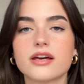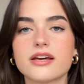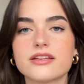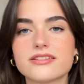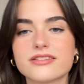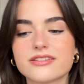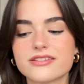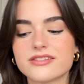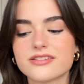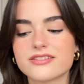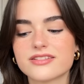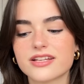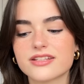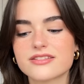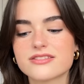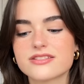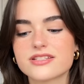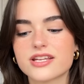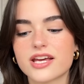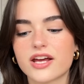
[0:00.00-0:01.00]
Es ist ein
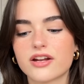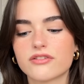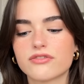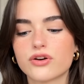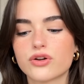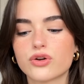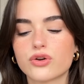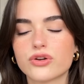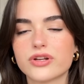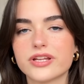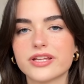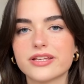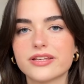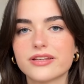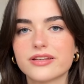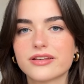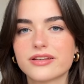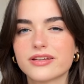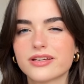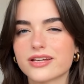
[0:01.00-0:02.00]
Satz, der einfach noch
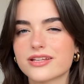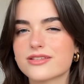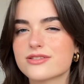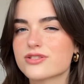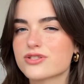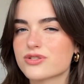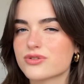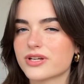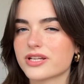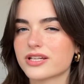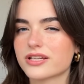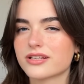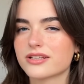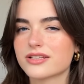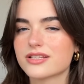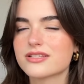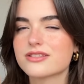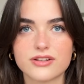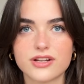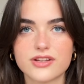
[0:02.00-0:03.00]
nicht ganz zu Ende ist.